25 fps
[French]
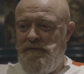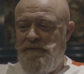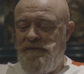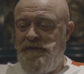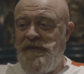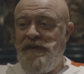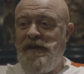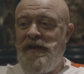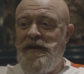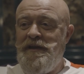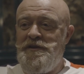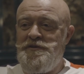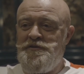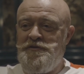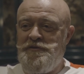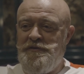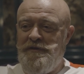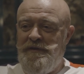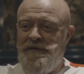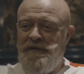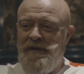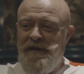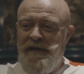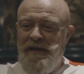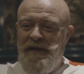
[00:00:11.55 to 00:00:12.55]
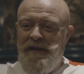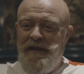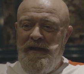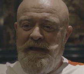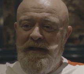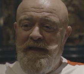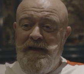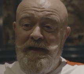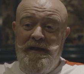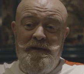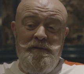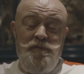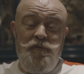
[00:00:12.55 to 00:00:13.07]
virages
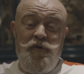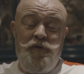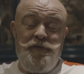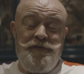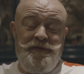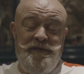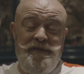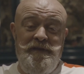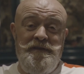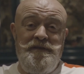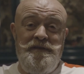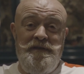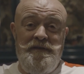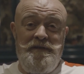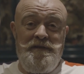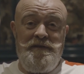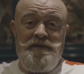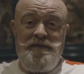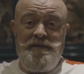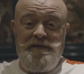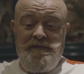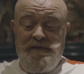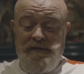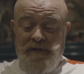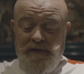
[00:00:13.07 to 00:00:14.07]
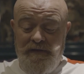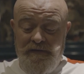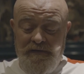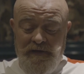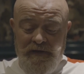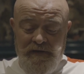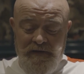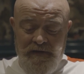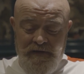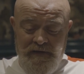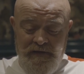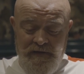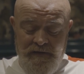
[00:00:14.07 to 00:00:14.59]
à amorcer
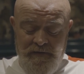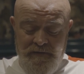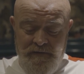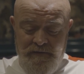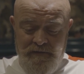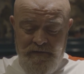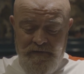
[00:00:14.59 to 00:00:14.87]
dans, les,